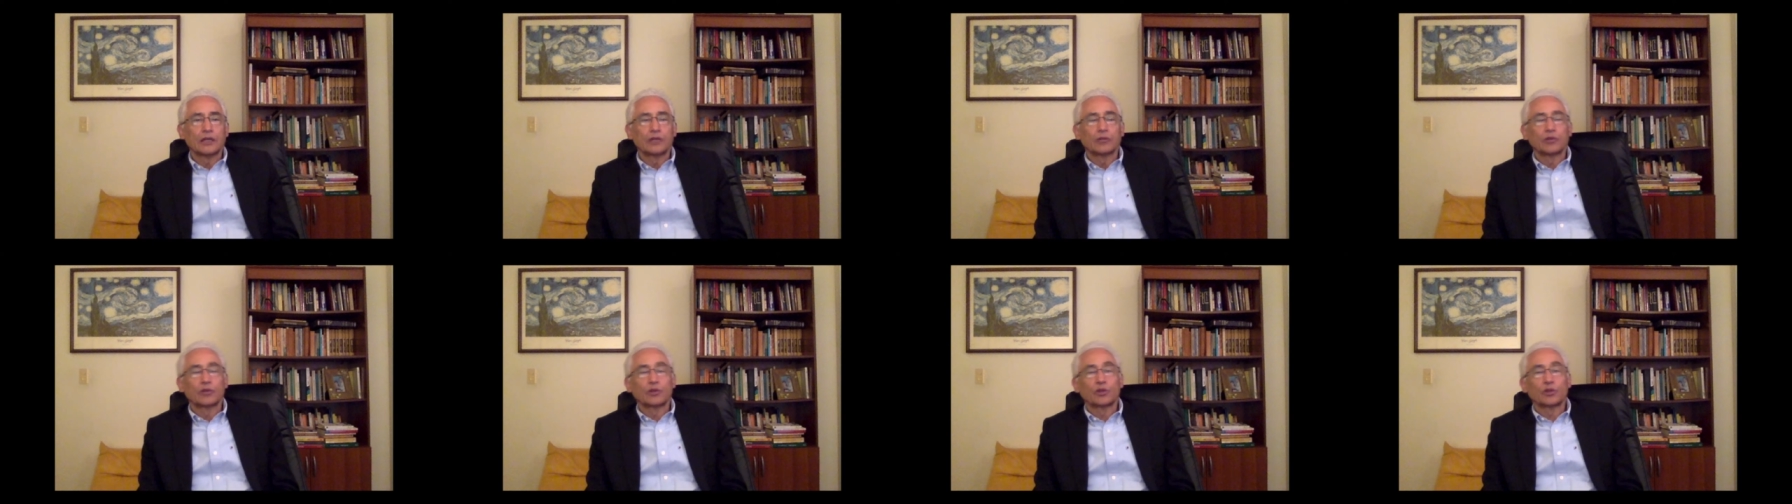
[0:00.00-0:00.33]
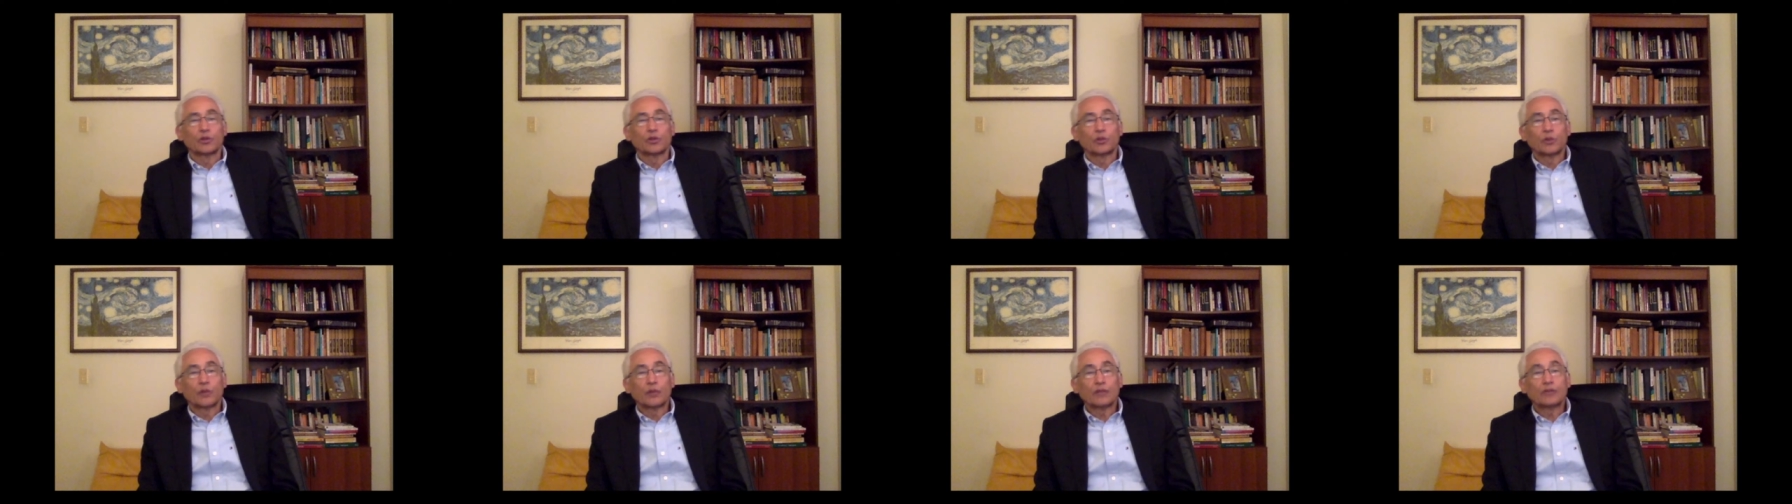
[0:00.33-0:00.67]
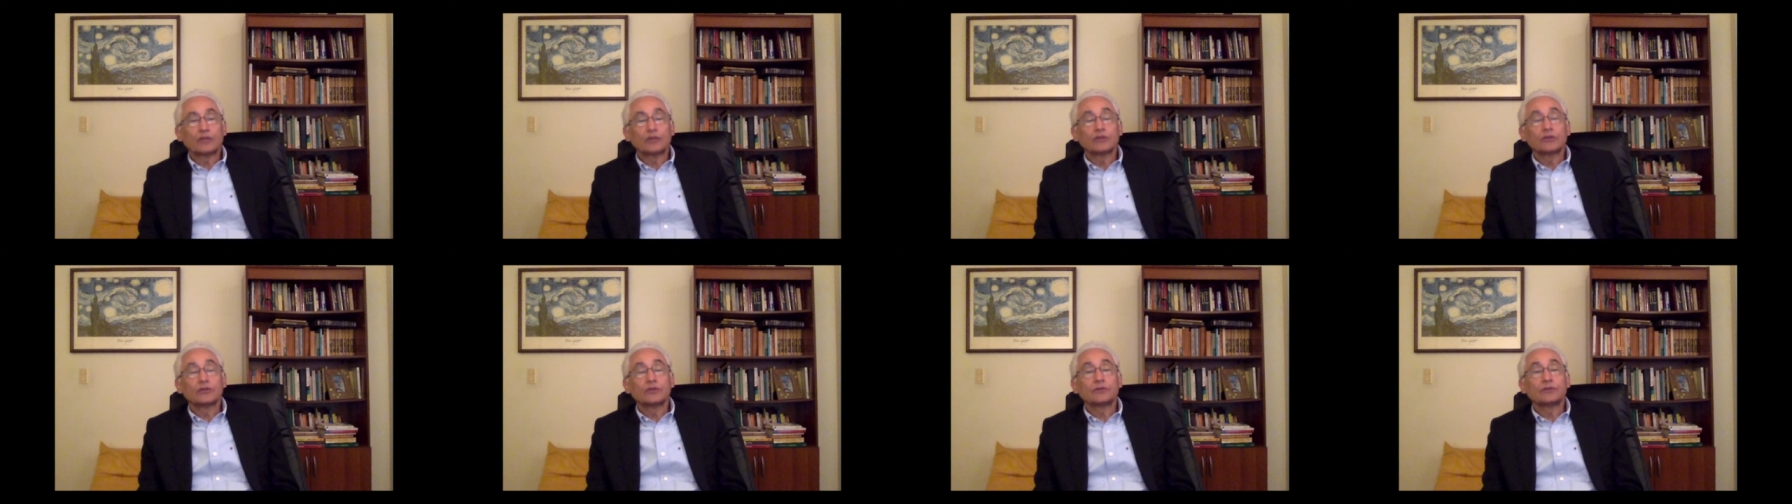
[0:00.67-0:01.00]
Por
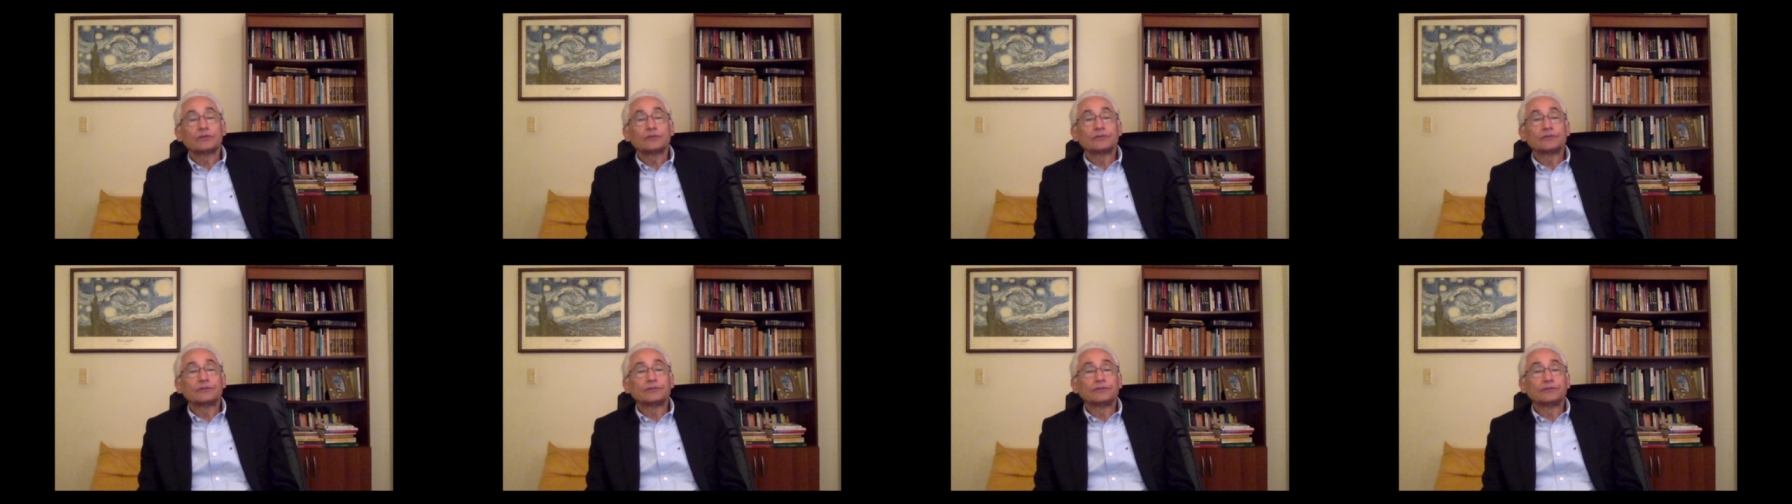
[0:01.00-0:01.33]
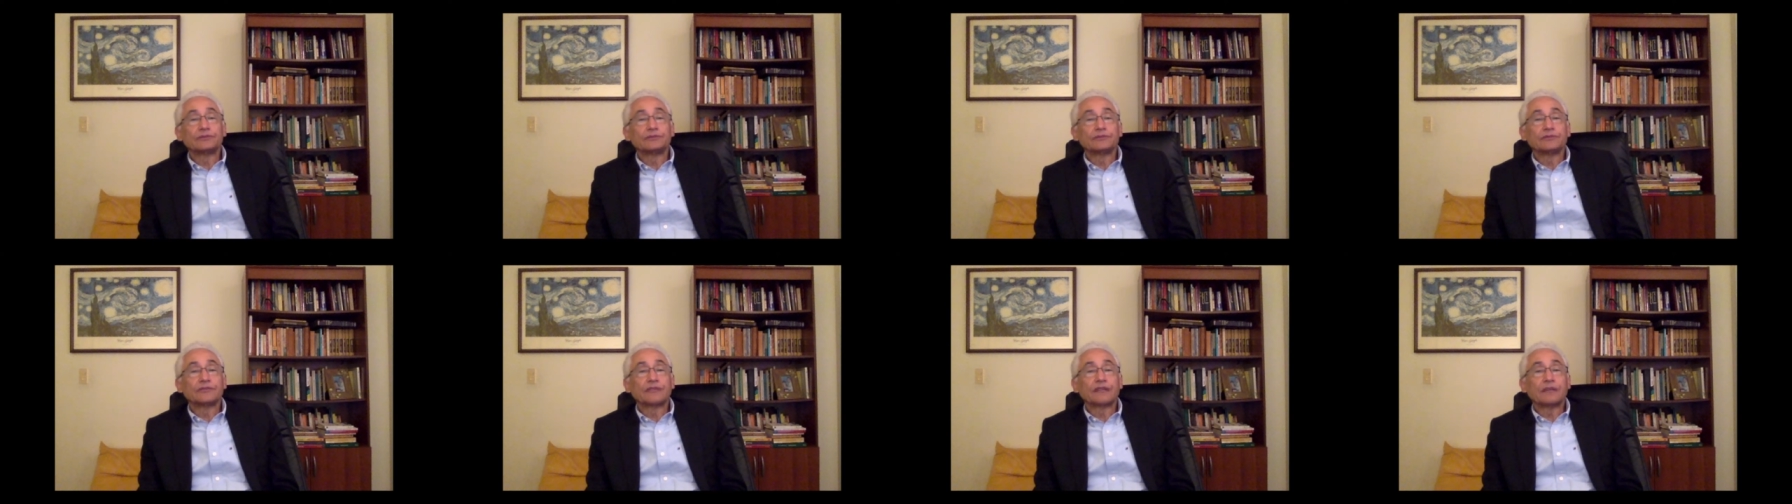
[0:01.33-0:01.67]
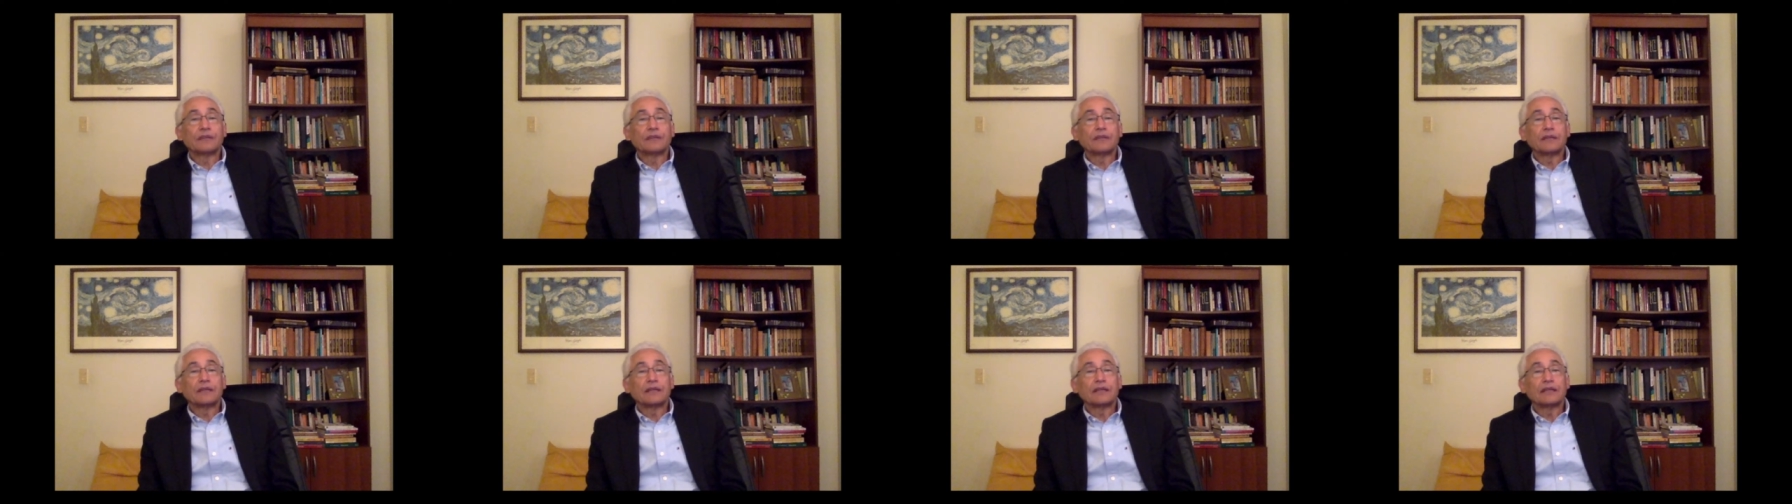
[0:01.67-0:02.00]
supuesto, mm,
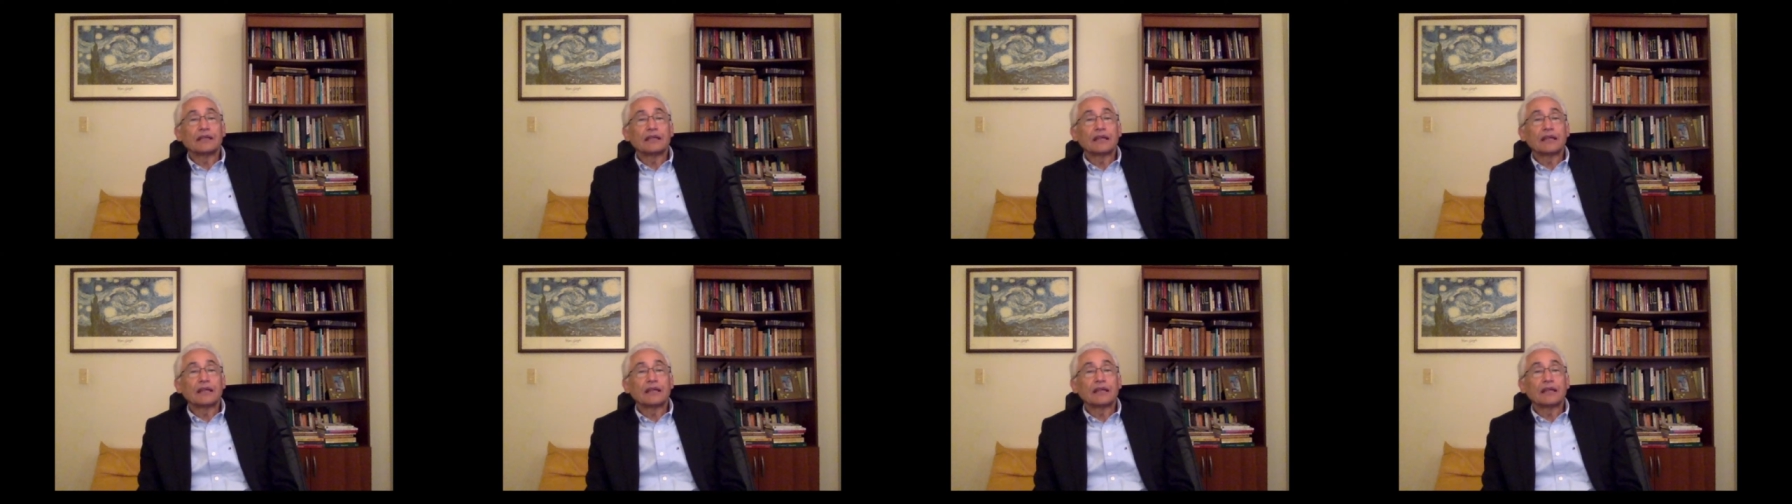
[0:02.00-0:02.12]
también